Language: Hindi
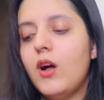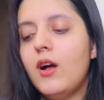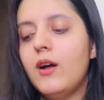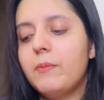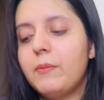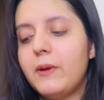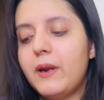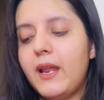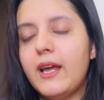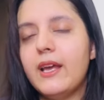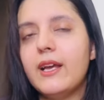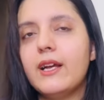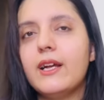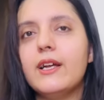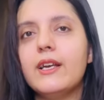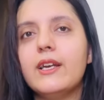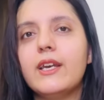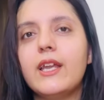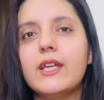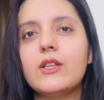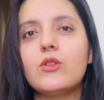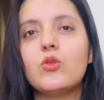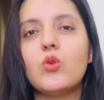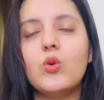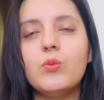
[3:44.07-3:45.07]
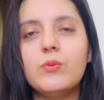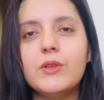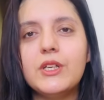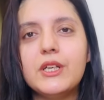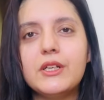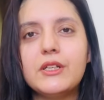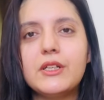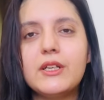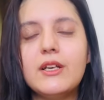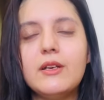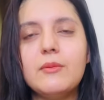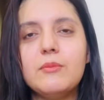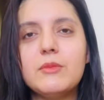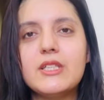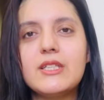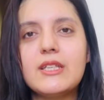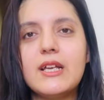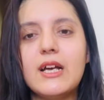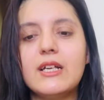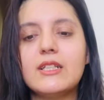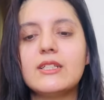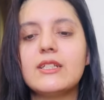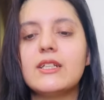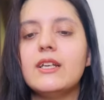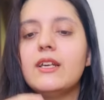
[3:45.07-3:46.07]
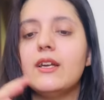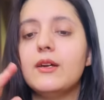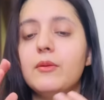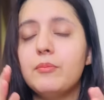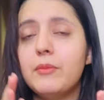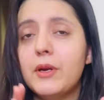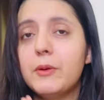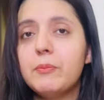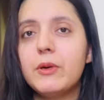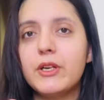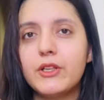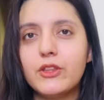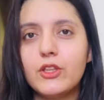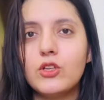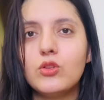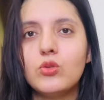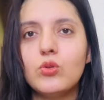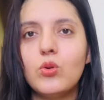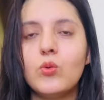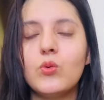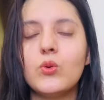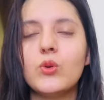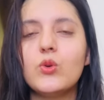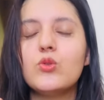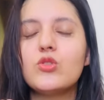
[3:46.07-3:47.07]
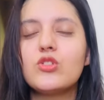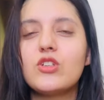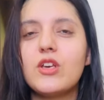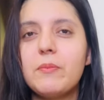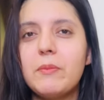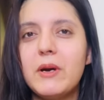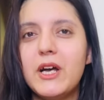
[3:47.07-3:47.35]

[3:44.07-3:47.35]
अप्लाई करना है दो मिनट के लिए मसाज करना है अब मैं बर्तन धोंगी उसके